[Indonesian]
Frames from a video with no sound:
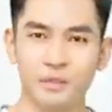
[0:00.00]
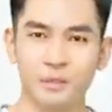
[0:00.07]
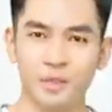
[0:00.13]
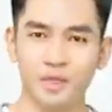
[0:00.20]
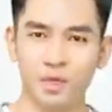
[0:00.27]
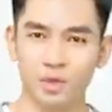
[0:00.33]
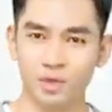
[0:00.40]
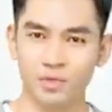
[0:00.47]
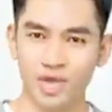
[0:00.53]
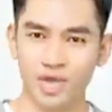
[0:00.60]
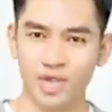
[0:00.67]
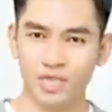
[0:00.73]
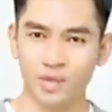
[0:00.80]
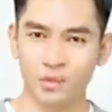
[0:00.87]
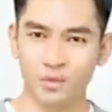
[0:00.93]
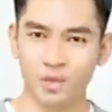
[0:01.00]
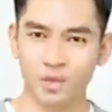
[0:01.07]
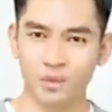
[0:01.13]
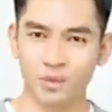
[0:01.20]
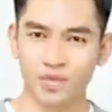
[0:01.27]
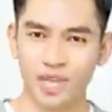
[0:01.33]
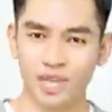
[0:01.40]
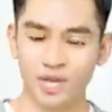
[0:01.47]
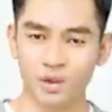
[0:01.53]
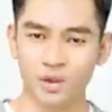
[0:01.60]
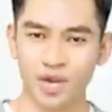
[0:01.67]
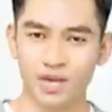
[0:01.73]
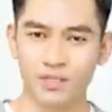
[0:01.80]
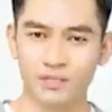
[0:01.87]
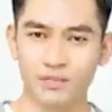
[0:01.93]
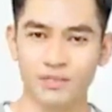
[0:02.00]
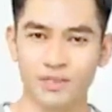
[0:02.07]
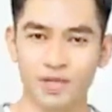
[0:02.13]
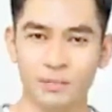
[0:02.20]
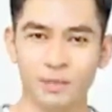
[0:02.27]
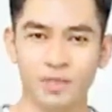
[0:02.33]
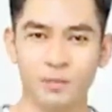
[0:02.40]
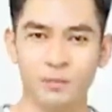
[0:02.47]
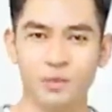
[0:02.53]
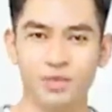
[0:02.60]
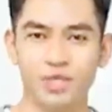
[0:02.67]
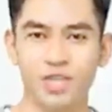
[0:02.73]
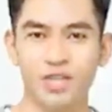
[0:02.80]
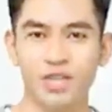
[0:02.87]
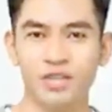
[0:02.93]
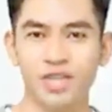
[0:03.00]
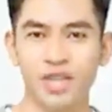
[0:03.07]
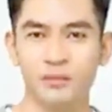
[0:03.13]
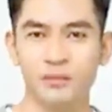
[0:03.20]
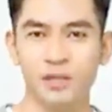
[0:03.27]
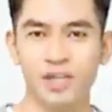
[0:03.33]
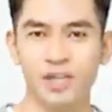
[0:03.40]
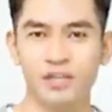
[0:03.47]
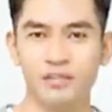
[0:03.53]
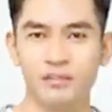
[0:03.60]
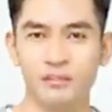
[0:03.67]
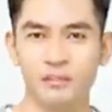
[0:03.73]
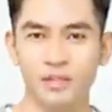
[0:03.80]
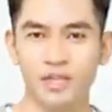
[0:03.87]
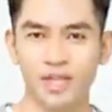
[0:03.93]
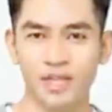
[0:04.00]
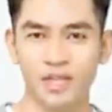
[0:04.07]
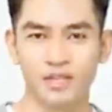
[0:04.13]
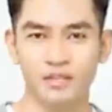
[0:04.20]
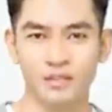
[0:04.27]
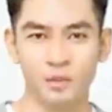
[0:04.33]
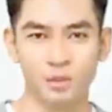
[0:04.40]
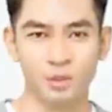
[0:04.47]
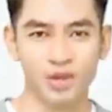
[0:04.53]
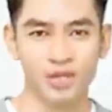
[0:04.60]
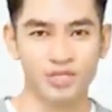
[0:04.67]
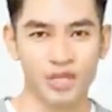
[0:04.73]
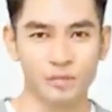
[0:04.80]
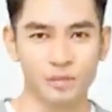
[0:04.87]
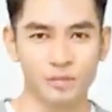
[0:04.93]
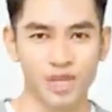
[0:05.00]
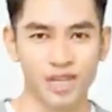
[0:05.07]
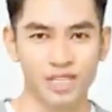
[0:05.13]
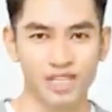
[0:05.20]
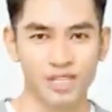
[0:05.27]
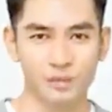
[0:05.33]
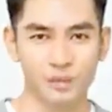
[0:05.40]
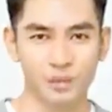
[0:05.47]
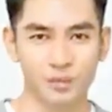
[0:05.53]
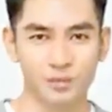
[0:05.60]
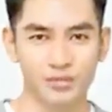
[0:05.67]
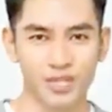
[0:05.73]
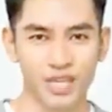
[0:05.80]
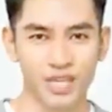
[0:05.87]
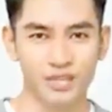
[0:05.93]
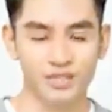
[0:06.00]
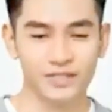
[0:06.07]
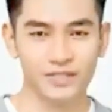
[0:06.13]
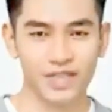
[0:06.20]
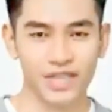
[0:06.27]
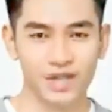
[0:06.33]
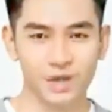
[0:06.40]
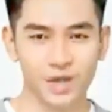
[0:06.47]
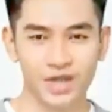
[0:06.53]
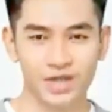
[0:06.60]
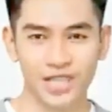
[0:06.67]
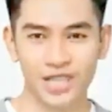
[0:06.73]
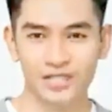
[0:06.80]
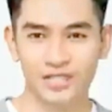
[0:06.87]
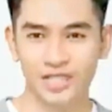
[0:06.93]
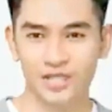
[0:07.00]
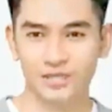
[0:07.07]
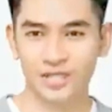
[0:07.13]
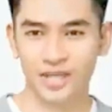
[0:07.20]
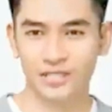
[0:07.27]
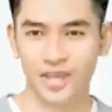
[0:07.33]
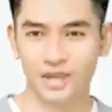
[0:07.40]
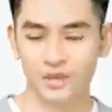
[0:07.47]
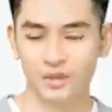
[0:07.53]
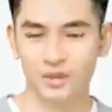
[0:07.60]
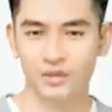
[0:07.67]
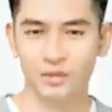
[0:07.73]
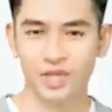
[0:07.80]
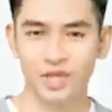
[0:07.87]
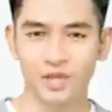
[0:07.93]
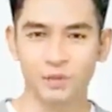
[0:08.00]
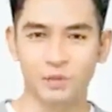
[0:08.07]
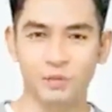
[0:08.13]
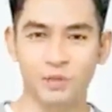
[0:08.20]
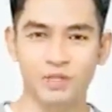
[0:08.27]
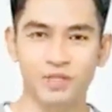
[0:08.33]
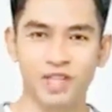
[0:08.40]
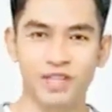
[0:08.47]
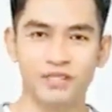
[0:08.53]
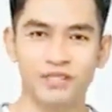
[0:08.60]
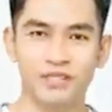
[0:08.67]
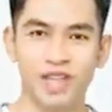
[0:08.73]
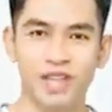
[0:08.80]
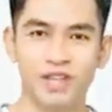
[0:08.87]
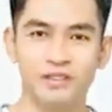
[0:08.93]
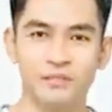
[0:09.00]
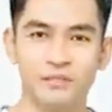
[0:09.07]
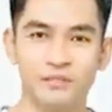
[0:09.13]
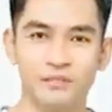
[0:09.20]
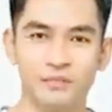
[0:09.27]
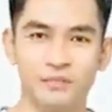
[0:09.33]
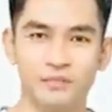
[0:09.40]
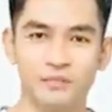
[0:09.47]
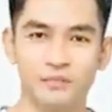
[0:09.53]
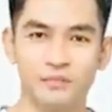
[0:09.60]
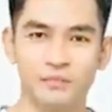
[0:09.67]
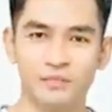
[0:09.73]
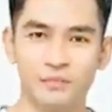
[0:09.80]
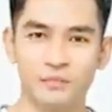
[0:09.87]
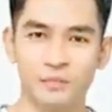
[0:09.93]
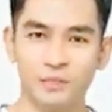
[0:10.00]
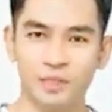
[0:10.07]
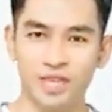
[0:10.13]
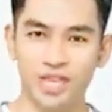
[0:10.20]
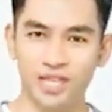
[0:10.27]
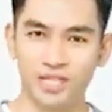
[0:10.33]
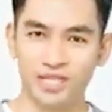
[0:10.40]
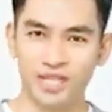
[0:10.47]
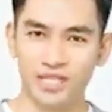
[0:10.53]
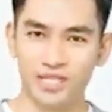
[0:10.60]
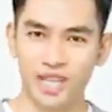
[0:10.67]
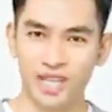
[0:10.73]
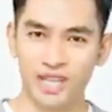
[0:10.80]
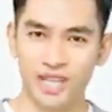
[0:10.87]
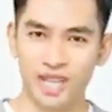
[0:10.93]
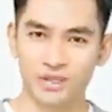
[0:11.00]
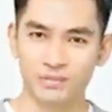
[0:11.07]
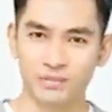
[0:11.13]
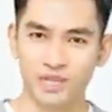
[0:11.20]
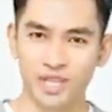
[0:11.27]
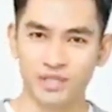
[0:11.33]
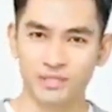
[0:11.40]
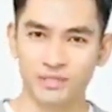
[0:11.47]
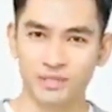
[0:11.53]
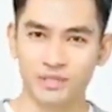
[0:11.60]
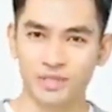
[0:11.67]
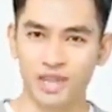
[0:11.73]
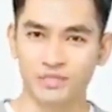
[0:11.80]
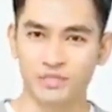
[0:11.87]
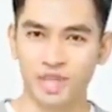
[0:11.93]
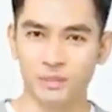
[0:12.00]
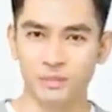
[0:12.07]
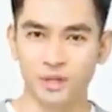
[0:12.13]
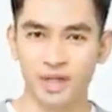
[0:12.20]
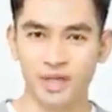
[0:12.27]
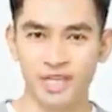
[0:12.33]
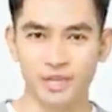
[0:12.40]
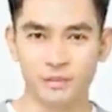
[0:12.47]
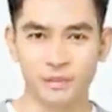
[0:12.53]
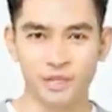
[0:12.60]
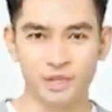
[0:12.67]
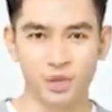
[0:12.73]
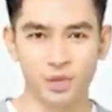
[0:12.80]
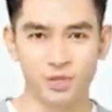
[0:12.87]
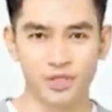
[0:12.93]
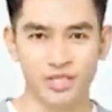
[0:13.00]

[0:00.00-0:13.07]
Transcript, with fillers: Daniel berbaring di lubang yang dalam, mengeluh di dalam hatinya. Wah, ini adalah malapetaka petir tubuh fisik, yang bahkan lebih mengerikan daripada malapetaka guntur negara nirvana.